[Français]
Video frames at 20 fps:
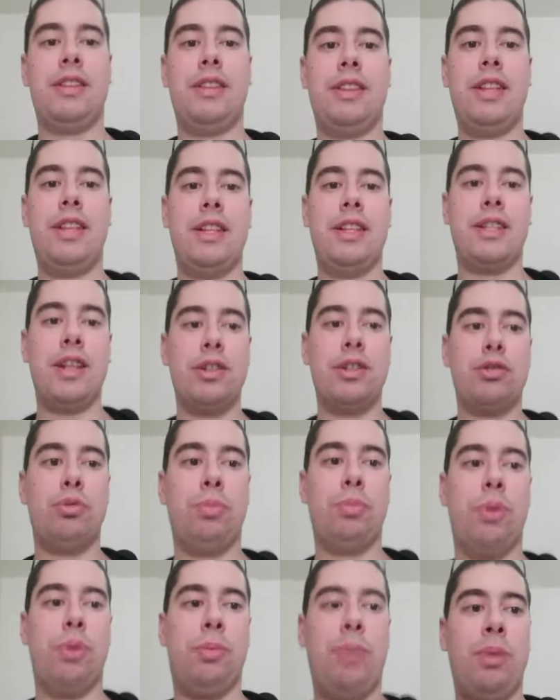Déjà, je
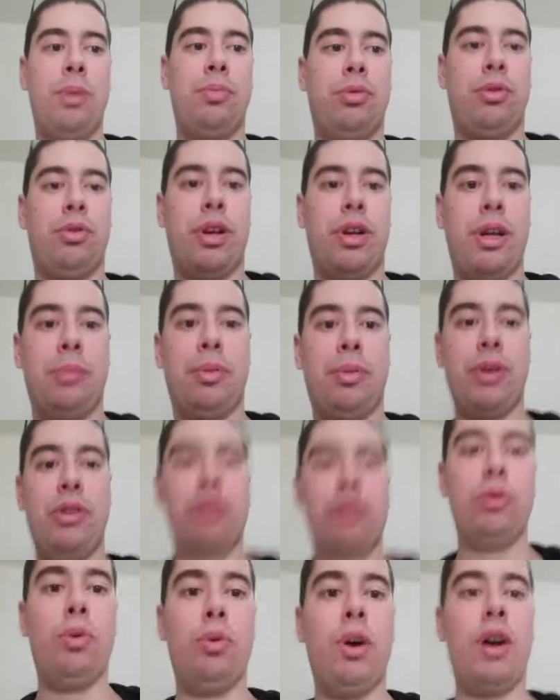comprends pas pourquoi il n'y a pas
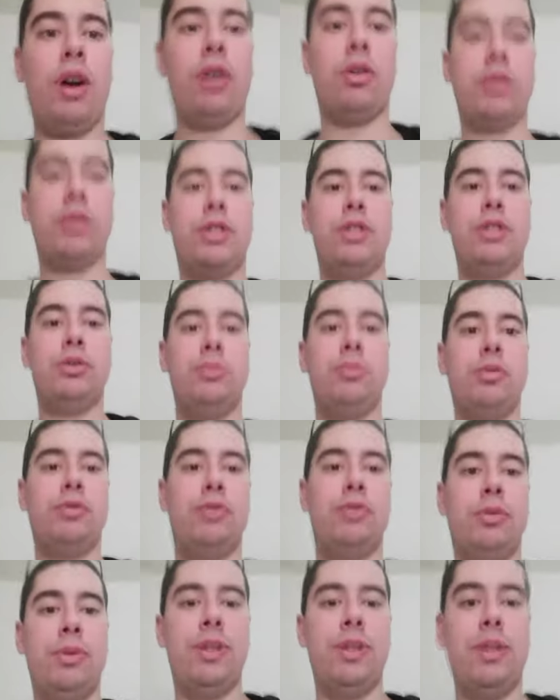une loi
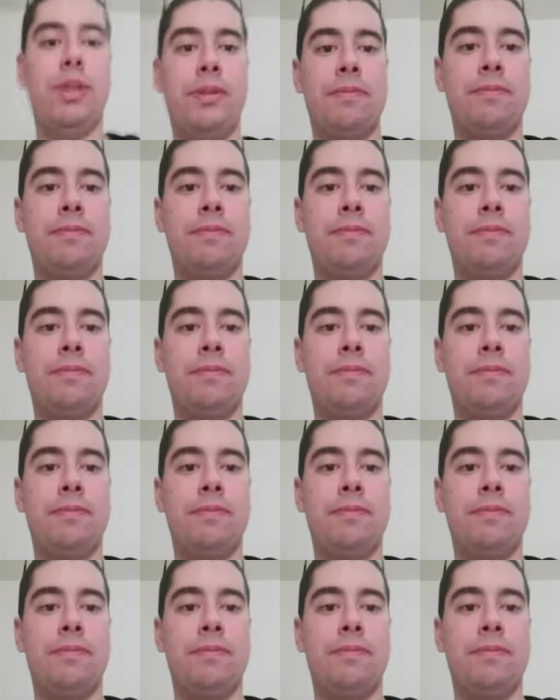anti-homophobie.